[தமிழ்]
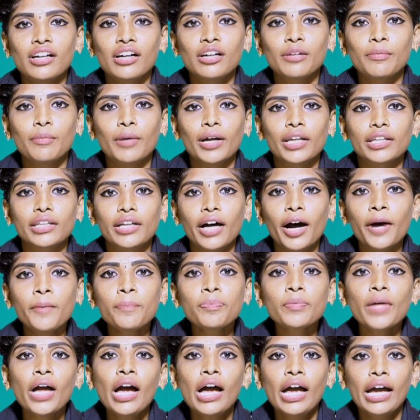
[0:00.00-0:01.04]
இருக்குன்னு பார்த்தா
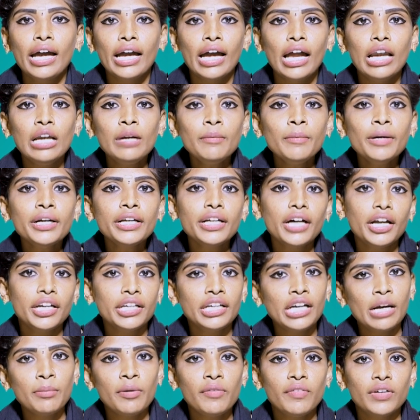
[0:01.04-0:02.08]
ஹெல்மெட்
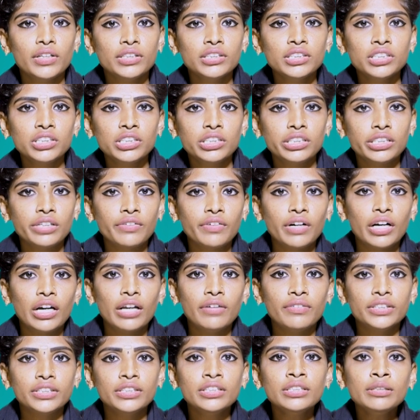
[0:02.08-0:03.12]
அணியாமல் வந்துட்டு
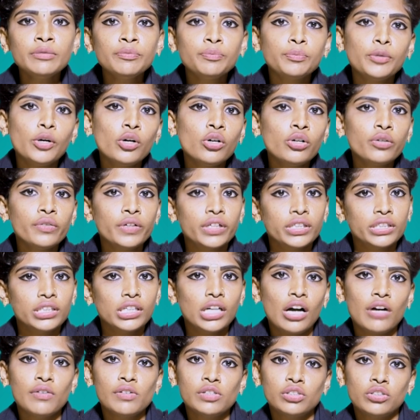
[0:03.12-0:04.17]
இருந்தவங்களை வந்து போக்குவரத்து
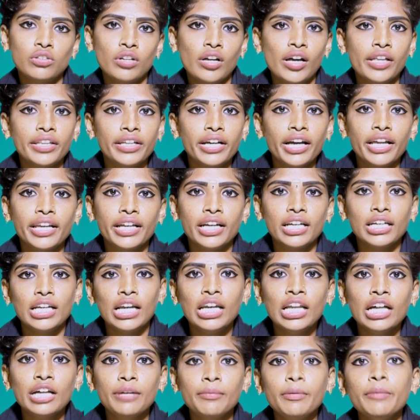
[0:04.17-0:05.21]
காவல்துறை அதிகாரிகள்
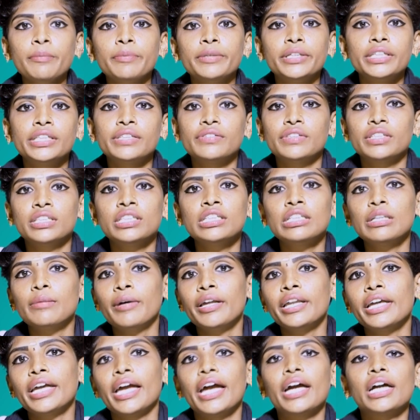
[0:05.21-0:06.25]
எல்லாருமே பிடிச்சு வச்சு இந்த
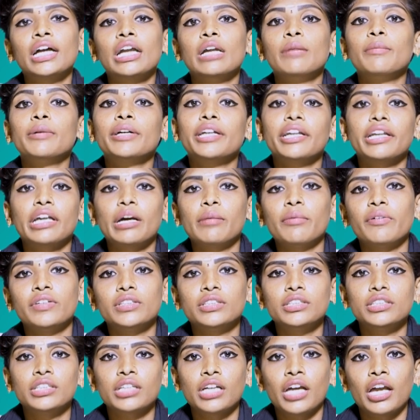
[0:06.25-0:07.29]
மாதிரி ஏன் ஹெல்மெட் அணியாமல்
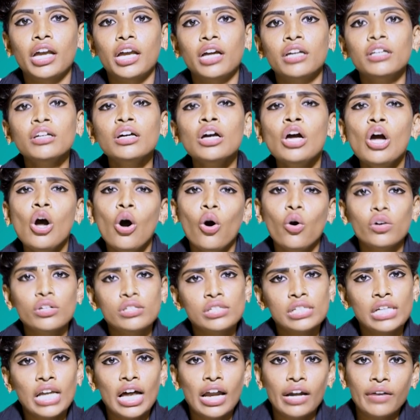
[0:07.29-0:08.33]
வந்துட்டு இருக்கீங்கன்னு
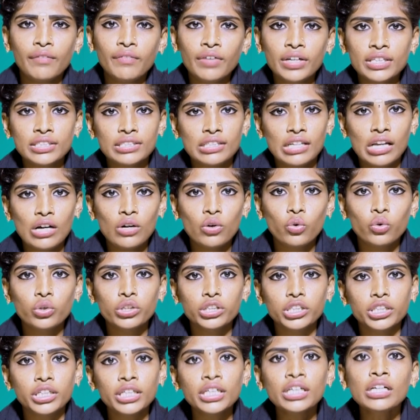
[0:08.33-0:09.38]
ஒரு சில அட்வைஸ்லாம்
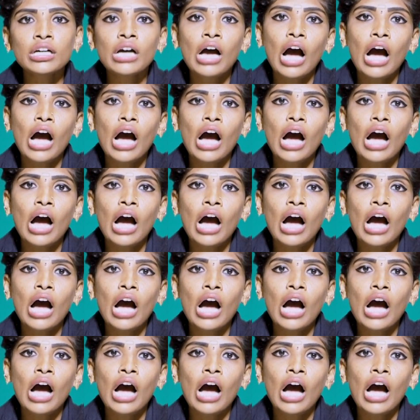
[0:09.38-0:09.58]
கொடுத்துட்டு